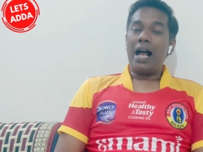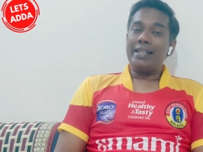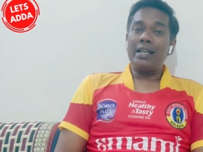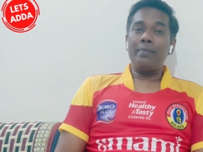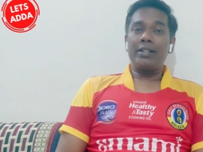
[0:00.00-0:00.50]

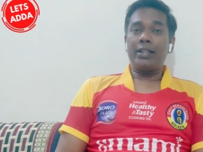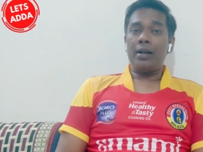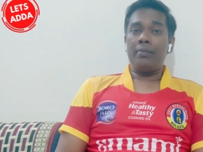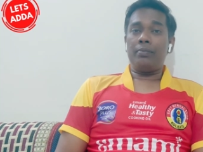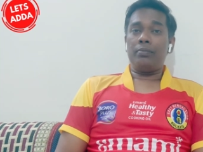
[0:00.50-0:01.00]
আজকের ম্যাচটা
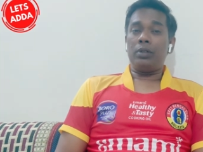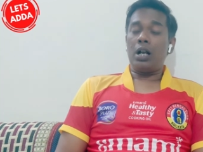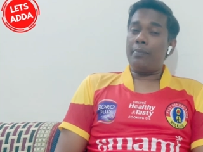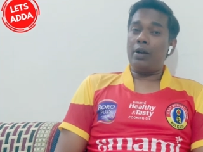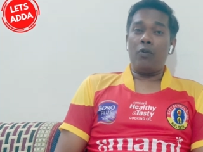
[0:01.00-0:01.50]

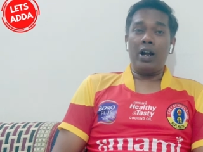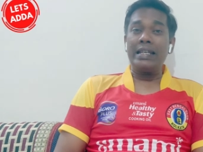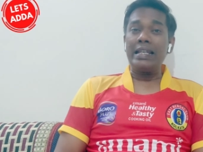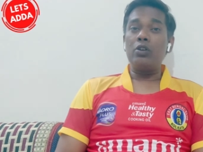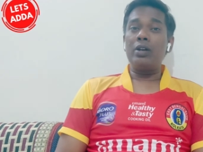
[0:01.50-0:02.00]
আমরা ওয়ান
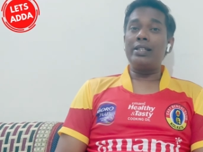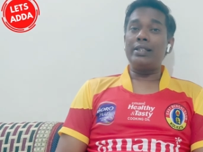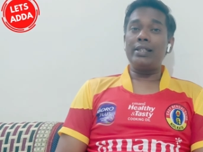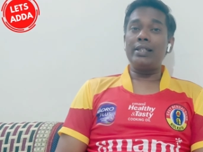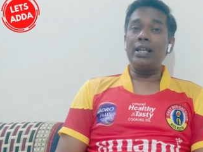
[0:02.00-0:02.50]
নীল গোলে
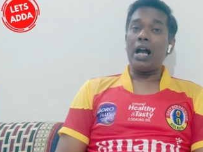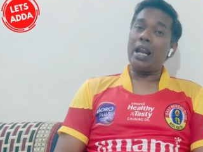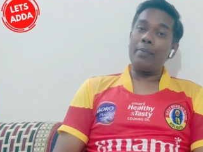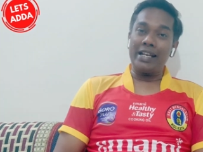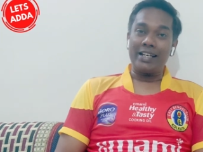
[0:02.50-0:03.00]
জিতেছি আর
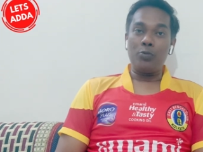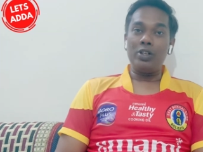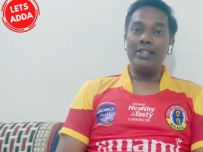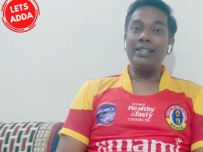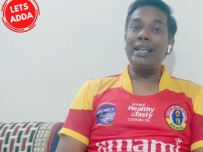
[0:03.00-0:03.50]
আমি এটাও
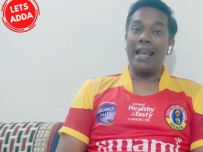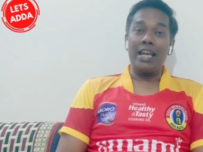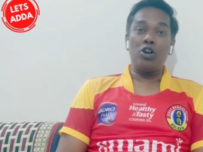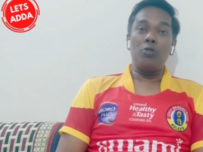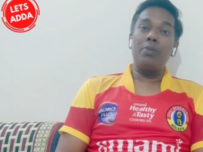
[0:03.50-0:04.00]
বলছি যে
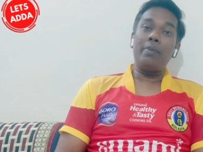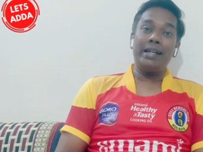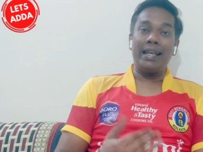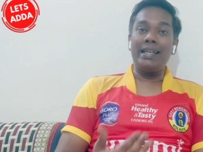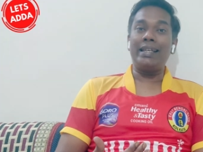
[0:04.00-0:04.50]
এইরকমভাবে
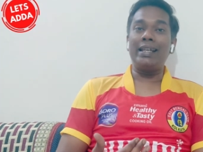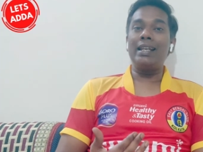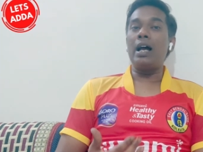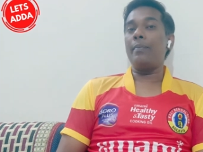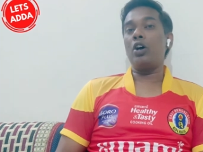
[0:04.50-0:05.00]
ডেলি
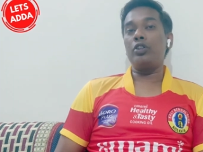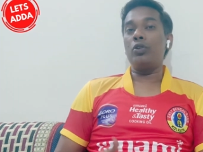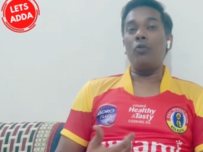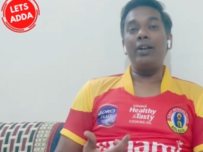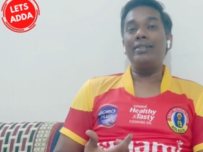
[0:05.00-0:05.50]
খেললে আমরা হয়তো
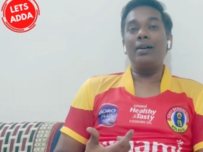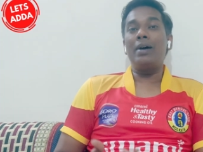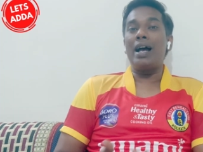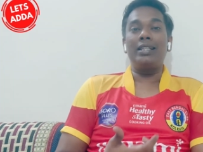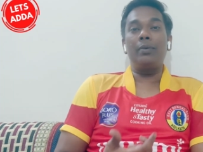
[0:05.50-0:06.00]
উড়িষ্যা
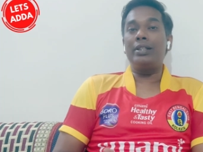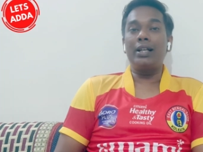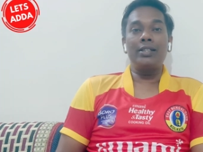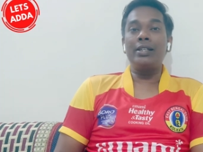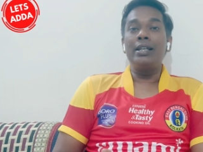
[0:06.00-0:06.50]
বা হায়দ্রাবাদের
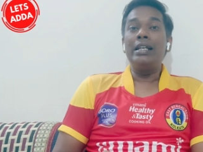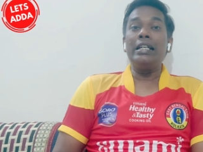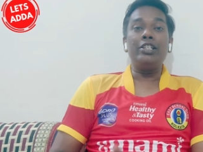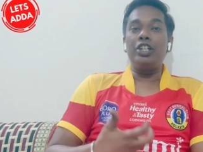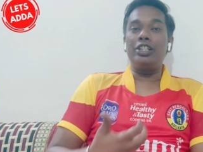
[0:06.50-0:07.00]
কাছে
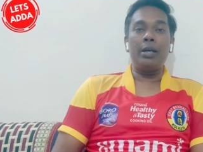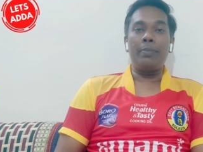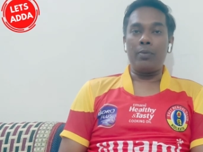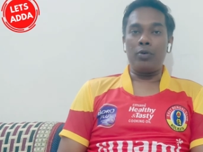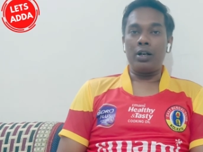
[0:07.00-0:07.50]
জিততে
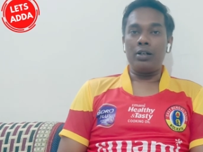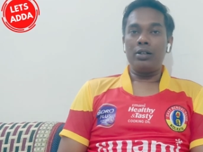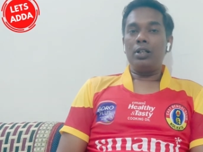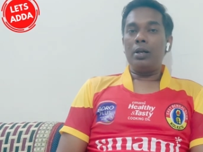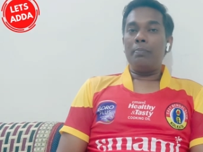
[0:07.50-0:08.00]
পারবো না
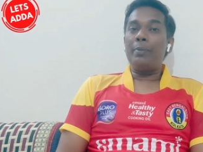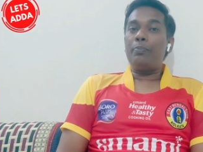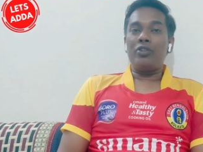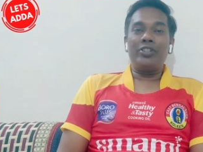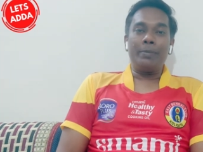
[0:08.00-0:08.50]
বাট
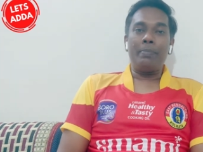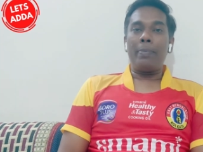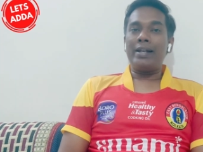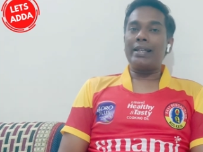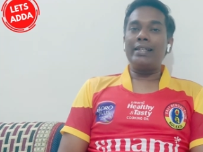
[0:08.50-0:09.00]
পজিটিভ
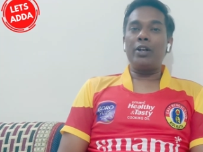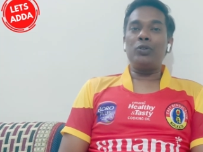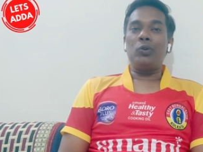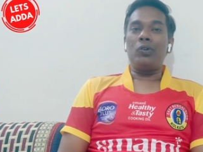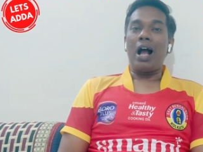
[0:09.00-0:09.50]
ব্যাপারটা কি জানো
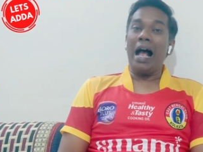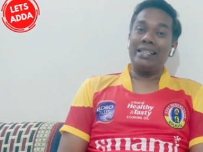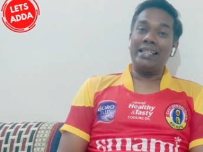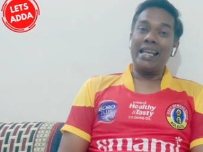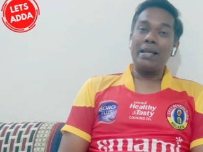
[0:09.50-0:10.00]
তো
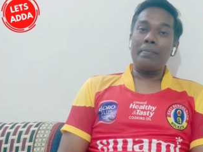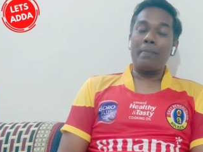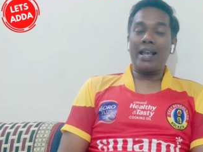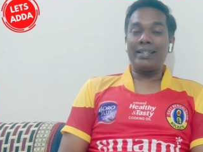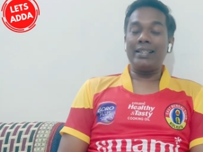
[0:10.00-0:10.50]
আজকে
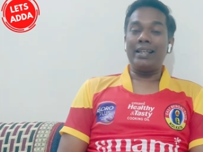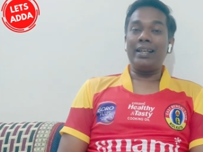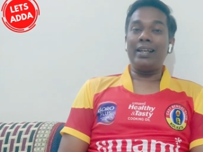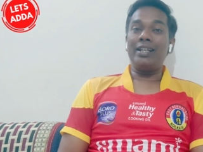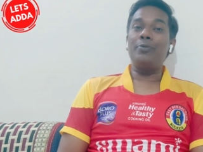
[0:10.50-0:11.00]
ম্যাচটাতে
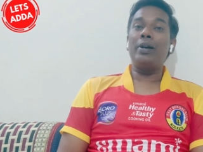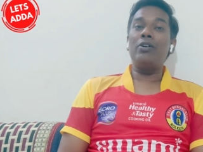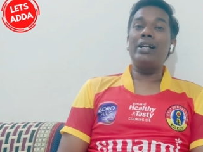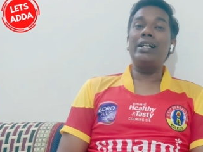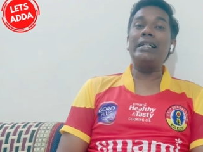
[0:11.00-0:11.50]

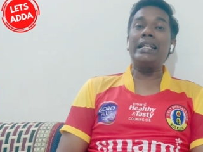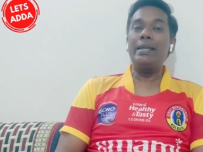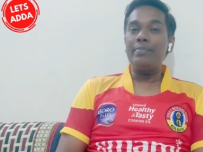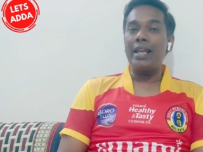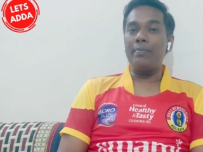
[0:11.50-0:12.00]
ইস্টবেঙ্গল একটা
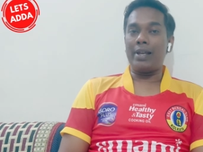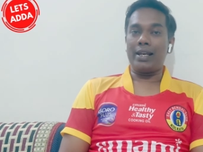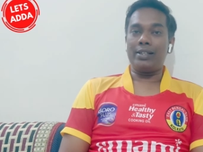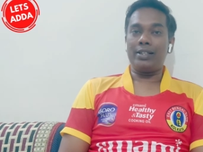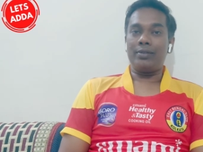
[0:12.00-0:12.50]
টিম গেম
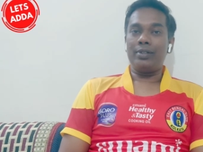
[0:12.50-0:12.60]
খেলেছে